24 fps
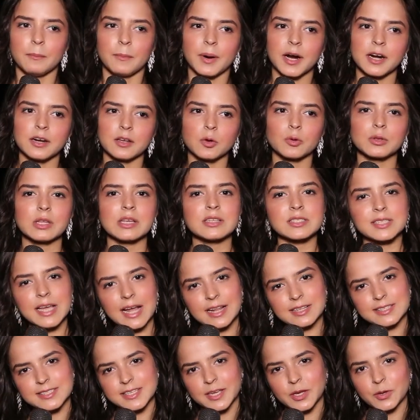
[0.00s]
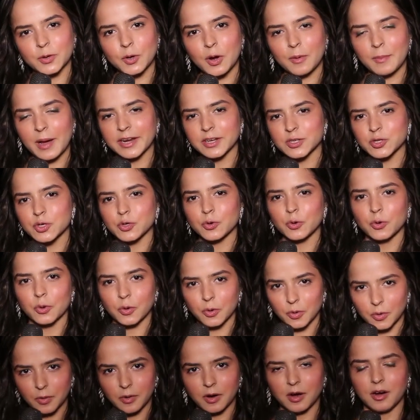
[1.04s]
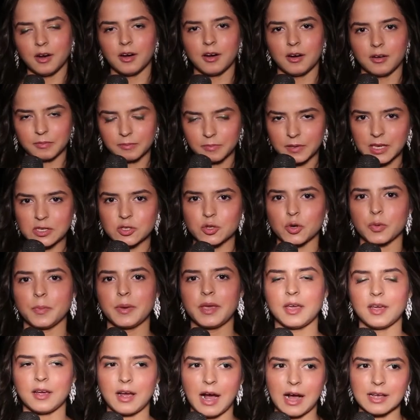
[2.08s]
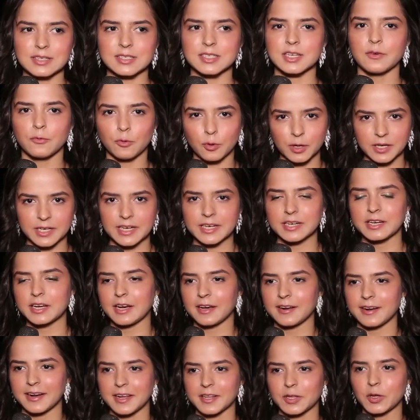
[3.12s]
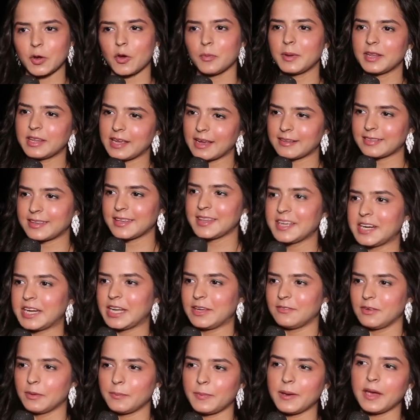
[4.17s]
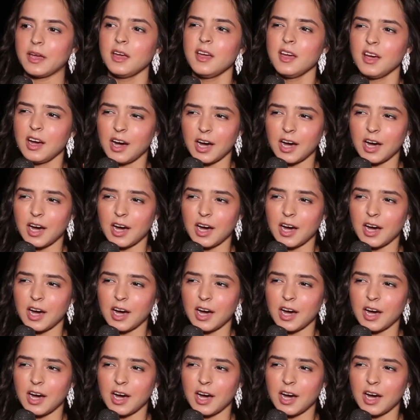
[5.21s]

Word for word: बट दो तीन साल से यू you नो know, हमारे शो uh, के जो भी कास्ट है वो अटेंड कर रहे थे और मैं देखती थी टीवी पे